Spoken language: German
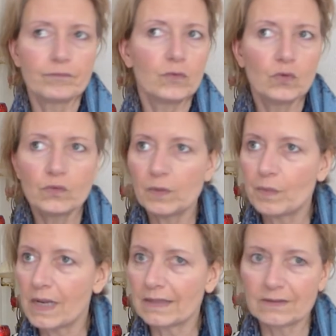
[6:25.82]
zu viel
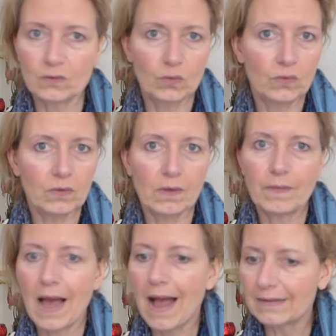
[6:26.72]
Belastung,
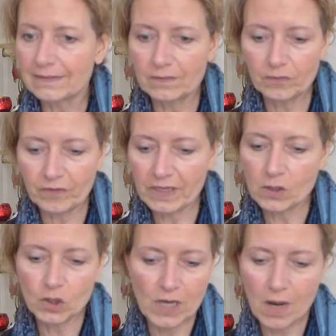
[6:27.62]

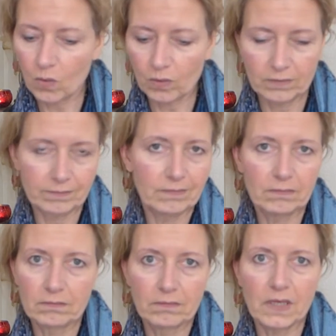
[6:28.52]
Achsenfehlstellungen
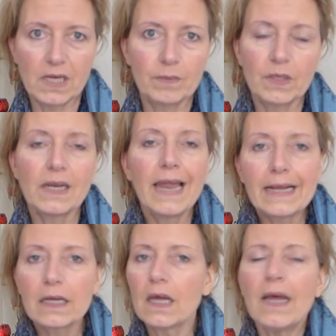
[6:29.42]
im
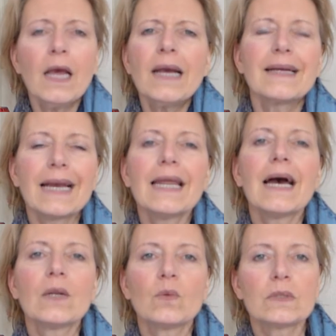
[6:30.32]
Gelenk, keine
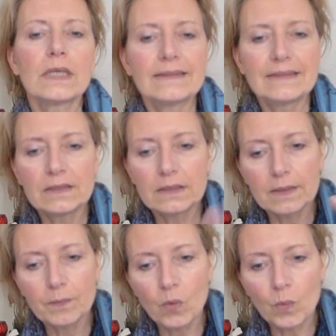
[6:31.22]
Ahnung. Es sind
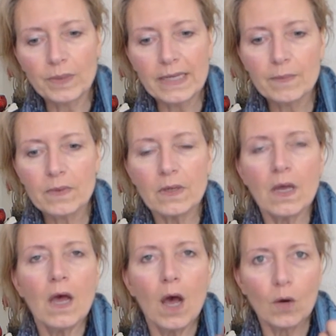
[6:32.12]
Probleme
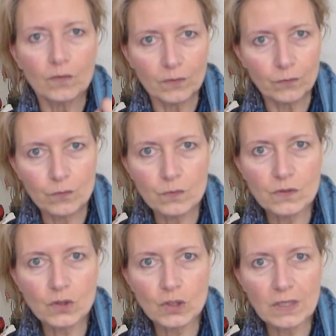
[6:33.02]
auf der
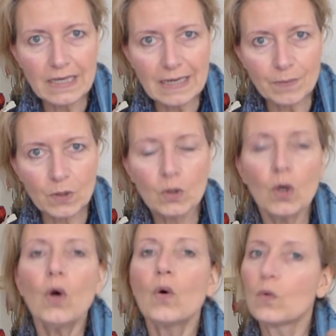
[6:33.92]
physischen Ebene
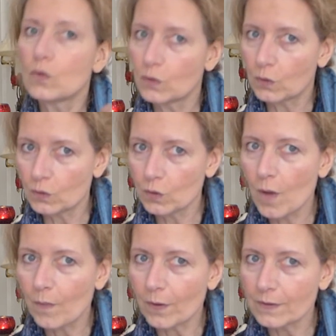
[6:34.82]
unseres
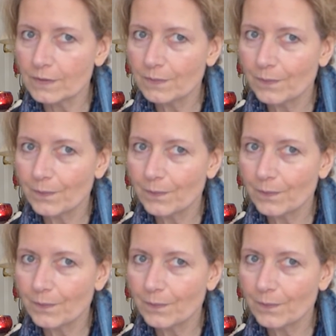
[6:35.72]
Körpers.